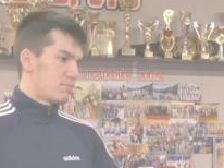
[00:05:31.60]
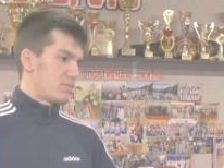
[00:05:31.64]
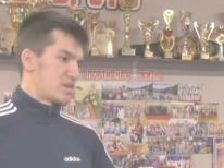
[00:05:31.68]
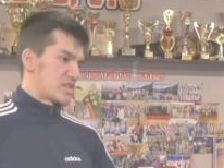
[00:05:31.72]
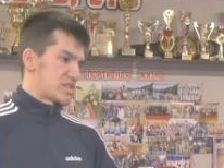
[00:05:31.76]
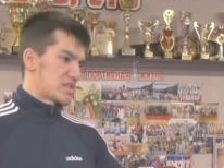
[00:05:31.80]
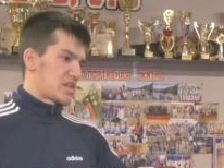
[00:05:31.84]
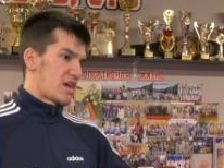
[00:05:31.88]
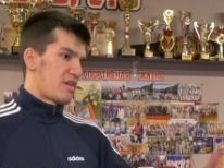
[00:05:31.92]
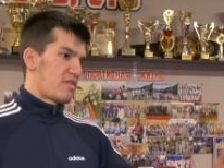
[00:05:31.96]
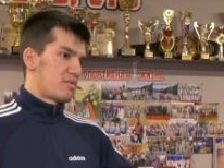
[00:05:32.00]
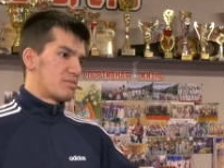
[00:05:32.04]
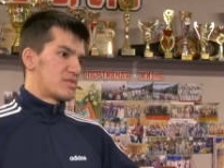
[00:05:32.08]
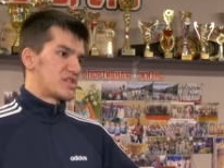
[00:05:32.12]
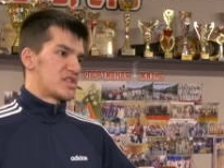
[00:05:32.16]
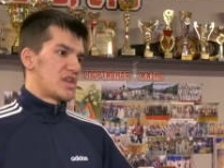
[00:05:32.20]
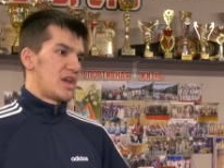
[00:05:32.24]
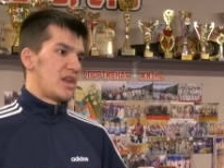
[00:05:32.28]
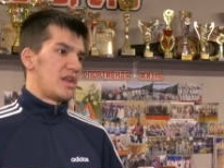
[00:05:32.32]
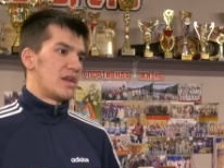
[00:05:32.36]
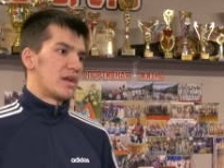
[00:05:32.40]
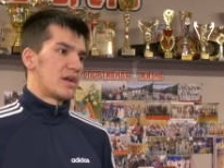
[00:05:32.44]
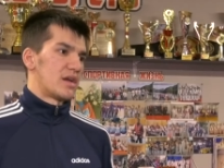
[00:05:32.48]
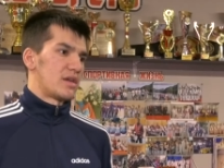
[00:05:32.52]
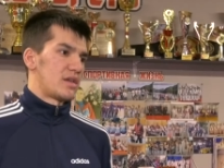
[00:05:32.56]
Мы ставим
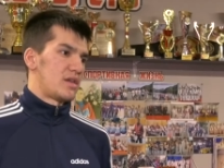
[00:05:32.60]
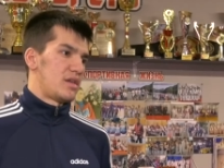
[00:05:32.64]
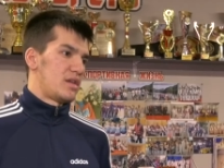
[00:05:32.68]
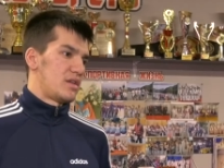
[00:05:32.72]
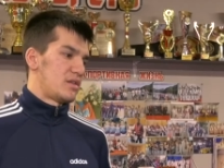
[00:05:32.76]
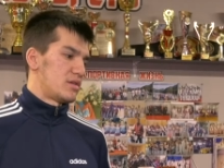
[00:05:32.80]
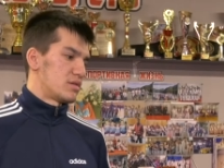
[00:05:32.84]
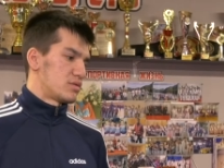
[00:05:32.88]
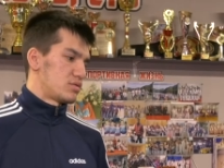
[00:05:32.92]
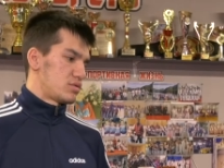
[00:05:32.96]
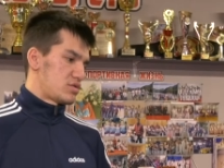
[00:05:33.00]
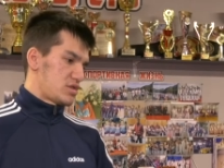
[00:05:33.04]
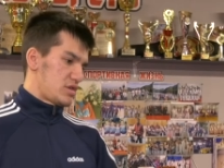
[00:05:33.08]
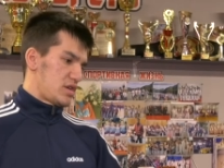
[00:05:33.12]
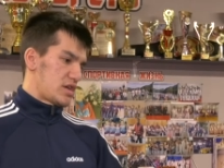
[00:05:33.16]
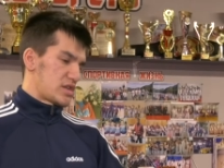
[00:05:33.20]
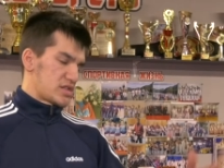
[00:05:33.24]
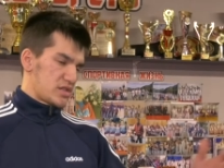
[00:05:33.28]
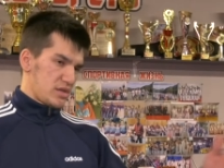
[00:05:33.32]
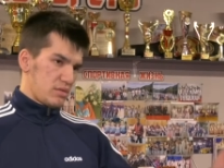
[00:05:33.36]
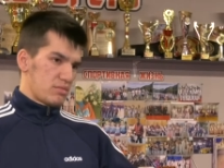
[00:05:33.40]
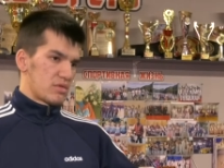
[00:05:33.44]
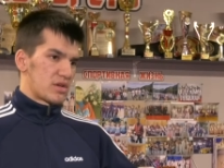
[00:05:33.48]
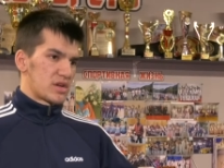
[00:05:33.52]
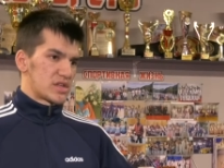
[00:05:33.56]
цели какие-то, то есть я
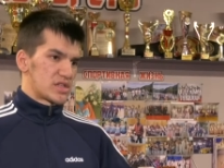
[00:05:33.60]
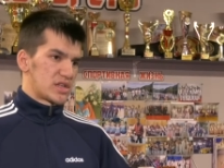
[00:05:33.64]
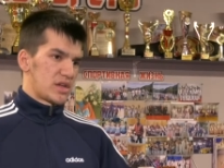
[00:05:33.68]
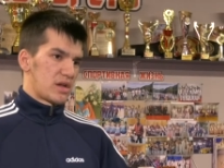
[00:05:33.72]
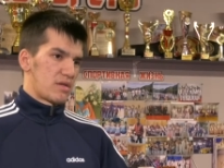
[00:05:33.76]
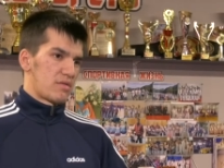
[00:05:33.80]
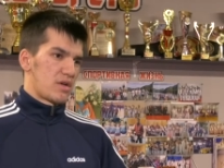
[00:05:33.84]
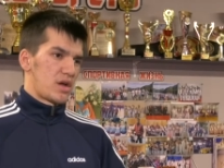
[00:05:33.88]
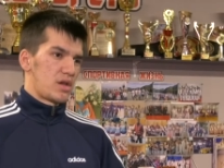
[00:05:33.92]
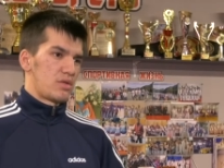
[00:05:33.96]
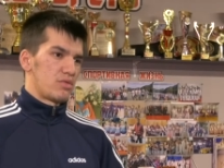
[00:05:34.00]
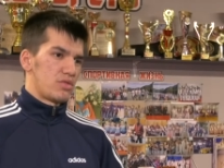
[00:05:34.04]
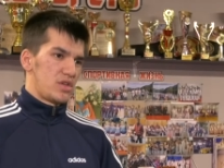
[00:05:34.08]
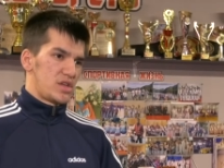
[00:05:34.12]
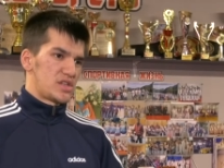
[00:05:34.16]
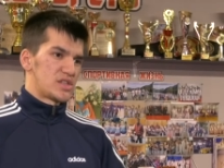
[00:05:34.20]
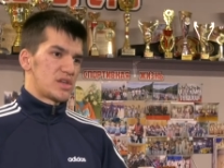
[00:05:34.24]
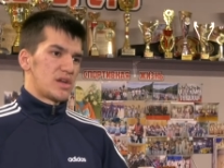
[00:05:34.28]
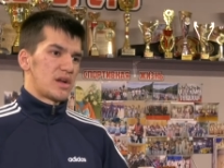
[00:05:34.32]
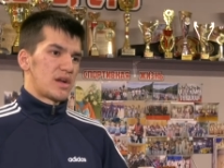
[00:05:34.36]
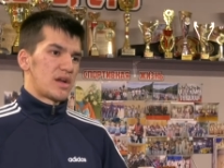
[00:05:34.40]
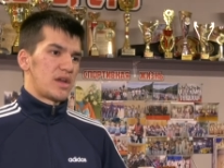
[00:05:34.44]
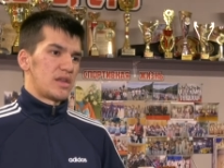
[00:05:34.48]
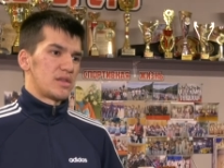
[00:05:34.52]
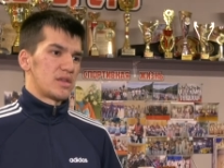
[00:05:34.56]
с ними разговариваю, есть
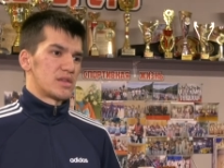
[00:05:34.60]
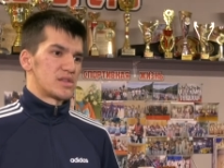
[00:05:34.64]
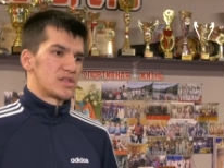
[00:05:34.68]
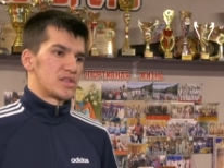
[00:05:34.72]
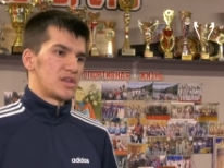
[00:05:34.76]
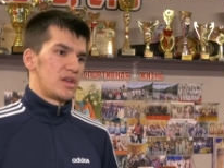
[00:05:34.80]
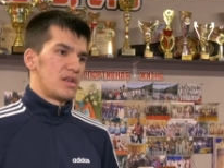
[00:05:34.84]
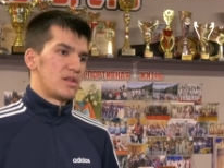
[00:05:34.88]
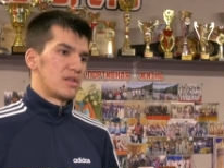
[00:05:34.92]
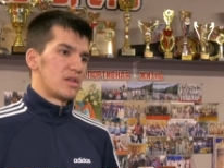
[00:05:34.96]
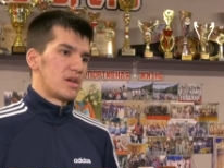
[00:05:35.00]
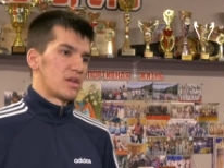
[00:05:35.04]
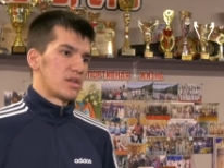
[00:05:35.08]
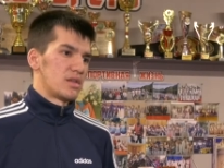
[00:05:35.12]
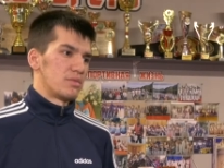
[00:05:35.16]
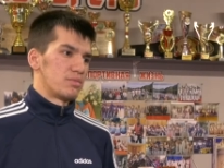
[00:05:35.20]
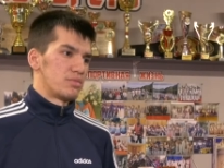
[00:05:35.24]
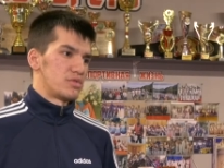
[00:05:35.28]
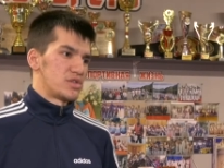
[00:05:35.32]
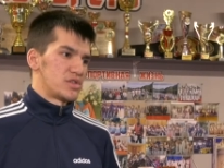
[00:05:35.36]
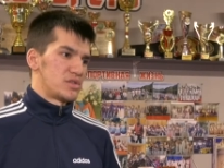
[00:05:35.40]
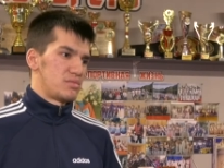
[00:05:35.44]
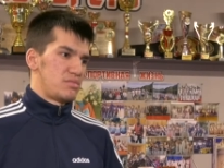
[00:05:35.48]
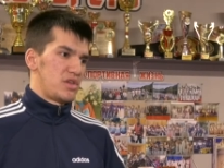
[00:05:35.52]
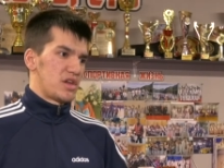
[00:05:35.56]
какая-то цель, да,
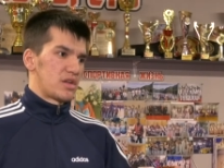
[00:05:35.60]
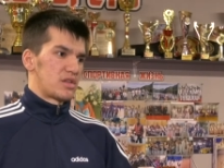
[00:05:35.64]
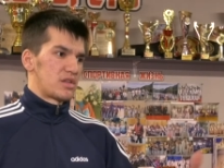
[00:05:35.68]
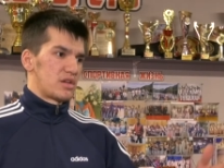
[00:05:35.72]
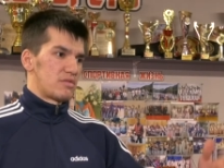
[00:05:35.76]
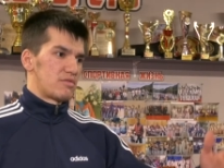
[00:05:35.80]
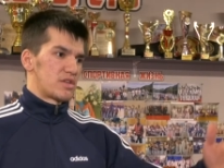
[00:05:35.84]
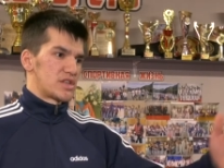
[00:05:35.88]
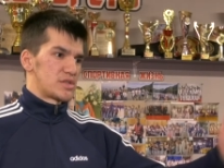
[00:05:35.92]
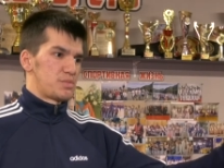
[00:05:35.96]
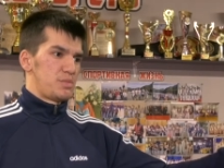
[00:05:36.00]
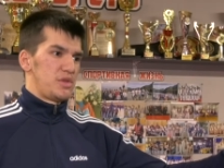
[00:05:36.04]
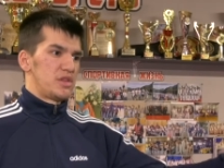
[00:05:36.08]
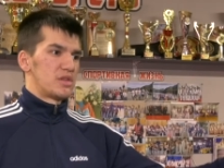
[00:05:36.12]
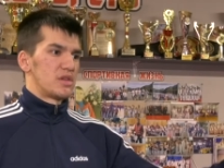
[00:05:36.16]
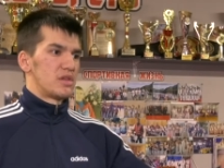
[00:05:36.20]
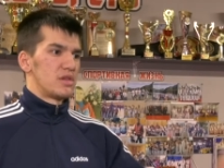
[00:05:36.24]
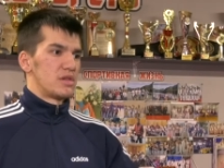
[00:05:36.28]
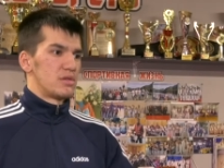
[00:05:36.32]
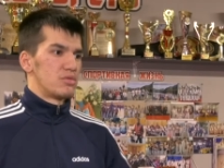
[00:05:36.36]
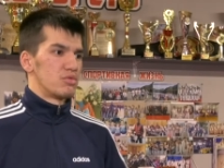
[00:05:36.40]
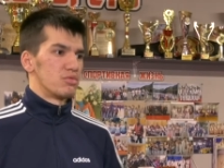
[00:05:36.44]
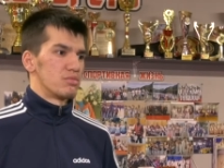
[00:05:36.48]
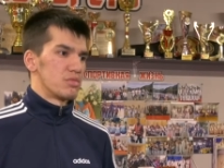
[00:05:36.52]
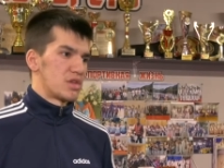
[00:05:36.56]
допустим, некоторые
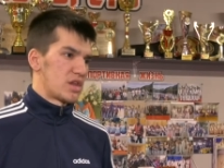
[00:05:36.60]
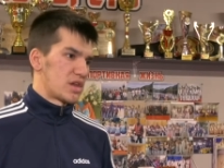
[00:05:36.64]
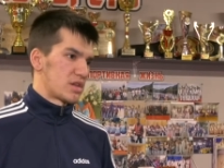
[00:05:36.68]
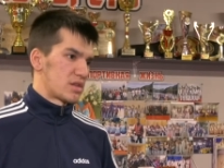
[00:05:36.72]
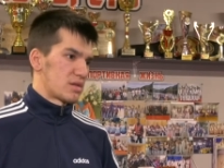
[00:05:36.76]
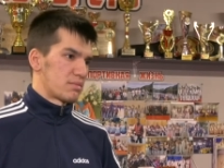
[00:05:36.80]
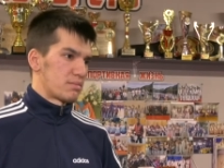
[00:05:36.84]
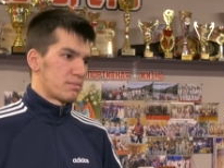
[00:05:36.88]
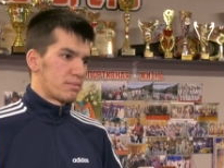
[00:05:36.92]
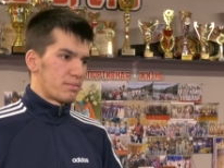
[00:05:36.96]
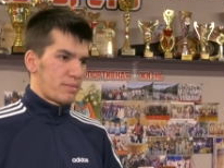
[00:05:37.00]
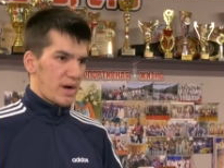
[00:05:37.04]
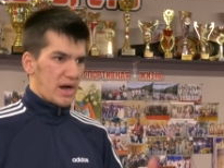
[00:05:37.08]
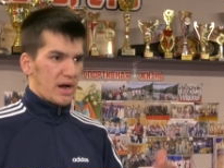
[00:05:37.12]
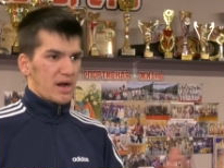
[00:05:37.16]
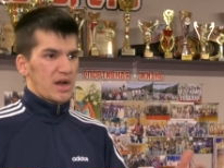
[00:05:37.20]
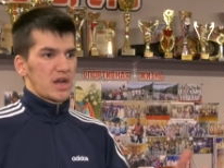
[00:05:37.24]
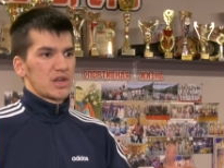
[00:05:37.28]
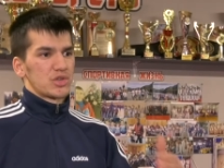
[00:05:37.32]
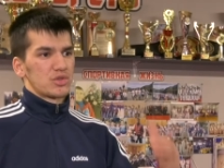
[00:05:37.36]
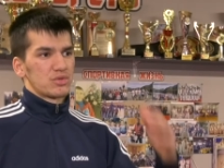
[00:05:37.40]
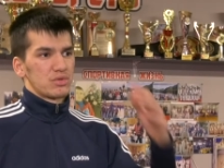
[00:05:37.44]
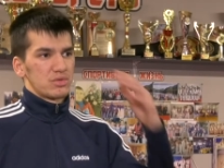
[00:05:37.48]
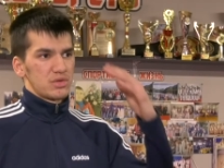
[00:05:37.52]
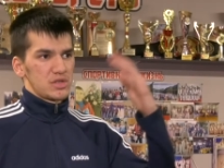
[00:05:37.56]
воспитанники у меня там
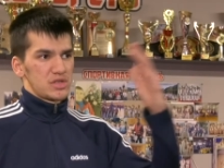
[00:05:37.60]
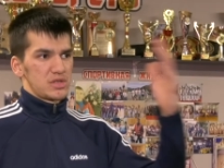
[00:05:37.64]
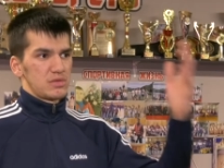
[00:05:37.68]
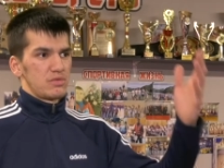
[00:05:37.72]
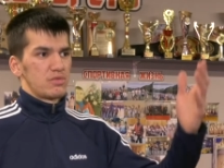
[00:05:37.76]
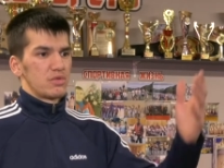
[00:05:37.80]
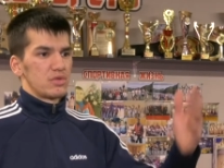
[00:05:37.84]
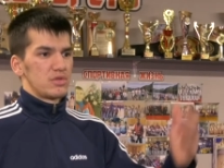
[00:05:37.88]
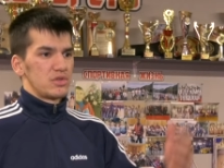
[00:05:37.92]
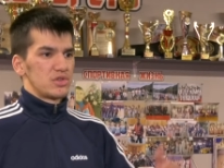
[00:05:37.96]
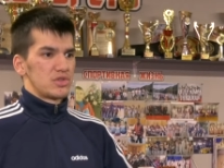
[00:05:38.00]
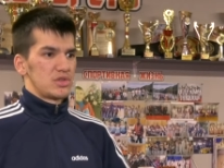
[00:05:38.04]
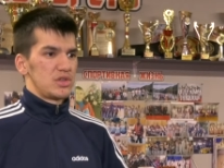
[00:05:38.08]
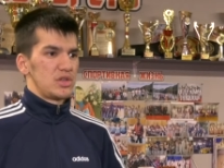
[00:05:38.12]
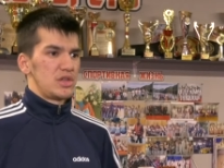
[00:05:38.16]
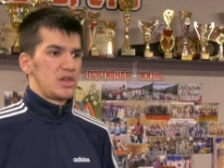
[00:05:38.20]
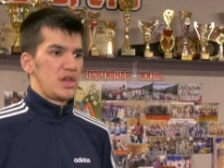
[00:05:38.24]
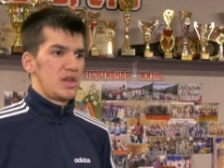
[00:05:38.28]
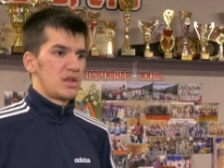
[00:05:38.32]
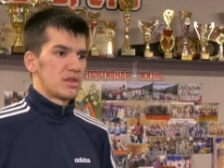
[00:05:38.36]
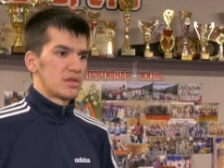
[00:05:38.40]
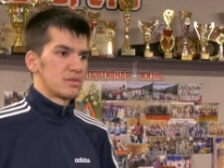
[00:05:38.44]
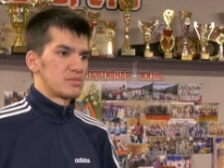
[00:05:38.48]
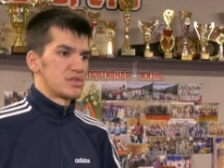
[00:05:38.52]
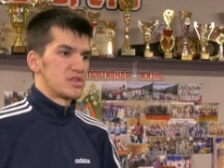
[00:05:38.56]
пока что на сегодняшний
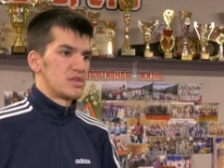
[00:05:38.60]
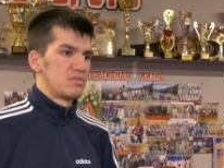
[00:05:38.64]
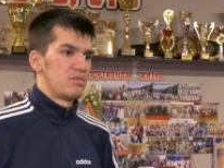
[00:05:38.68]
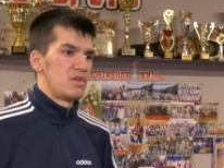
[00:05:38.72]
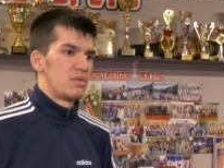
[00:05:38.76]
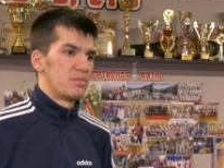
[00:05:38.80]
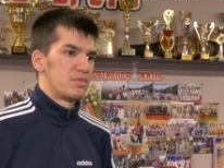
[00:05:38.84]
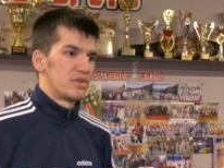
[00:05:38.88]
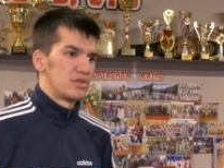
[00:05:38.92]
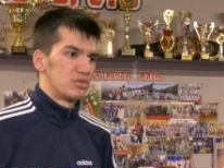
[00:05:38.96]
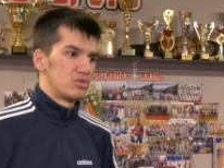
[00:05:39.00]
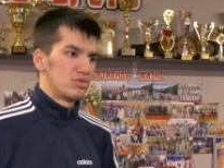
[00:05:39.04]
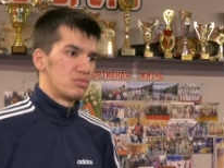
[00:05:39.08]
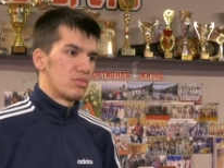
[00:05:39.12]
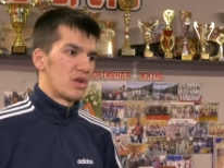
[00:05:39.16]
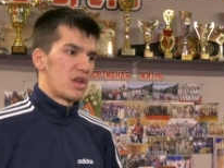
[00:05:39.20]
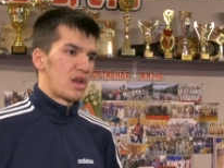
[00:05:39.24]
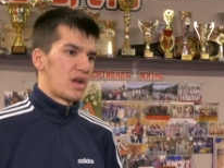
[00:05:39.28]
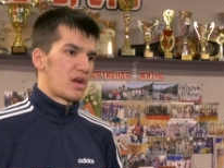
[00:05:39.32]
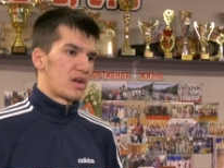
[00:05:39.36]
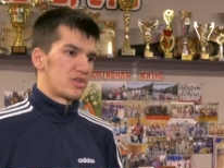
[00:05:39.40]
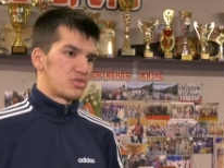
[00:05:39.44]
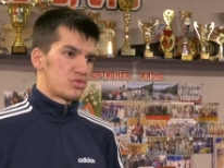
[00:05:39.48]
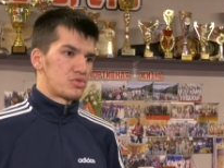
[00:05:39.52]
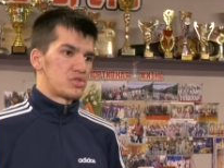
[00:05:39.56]
день там себе придумали,
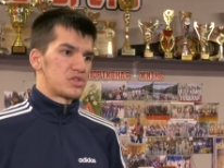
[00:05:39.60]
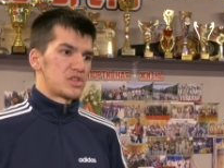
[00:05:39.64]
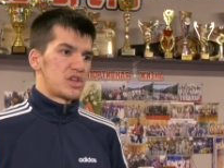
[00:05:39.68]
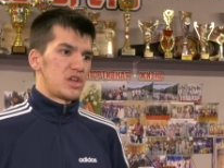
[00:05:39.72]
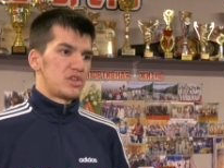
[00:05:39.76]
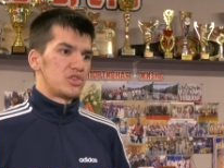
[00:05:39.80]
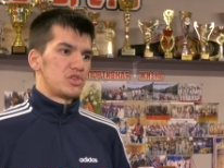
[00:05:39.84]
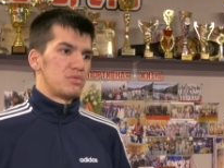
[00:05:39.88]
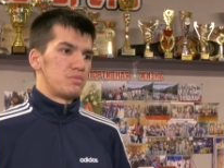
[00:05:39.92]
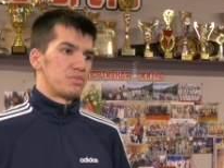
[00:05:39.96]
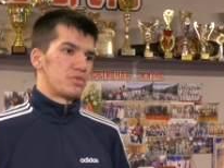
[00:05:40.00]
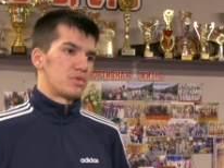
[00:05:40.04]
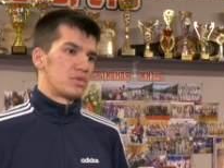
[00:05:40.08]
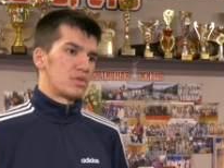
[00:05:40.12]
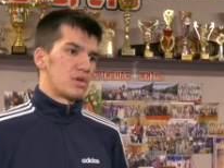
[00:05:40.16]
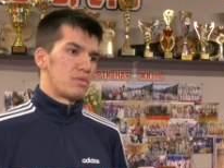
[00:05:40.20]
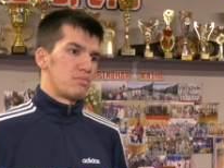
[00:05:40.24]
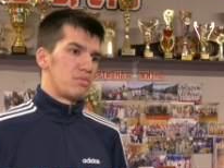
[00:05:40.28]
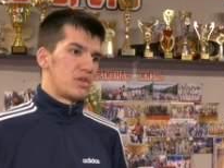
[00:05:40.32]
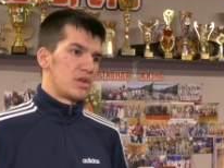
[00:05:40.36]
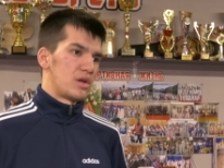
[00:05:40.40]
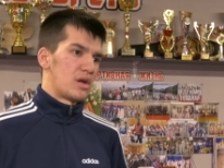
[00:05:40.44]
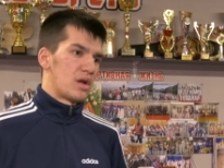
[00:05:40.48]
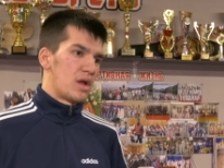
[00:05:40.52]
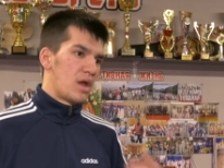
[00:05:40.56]
хочу стать чемпионом
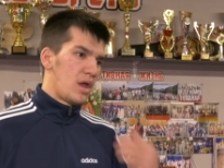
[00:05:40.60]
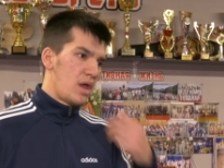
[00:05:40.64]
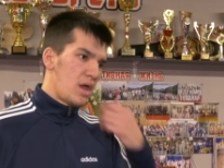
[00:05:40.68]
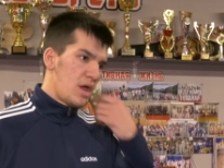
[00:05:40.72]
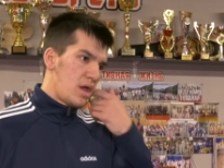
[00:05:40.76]
мира.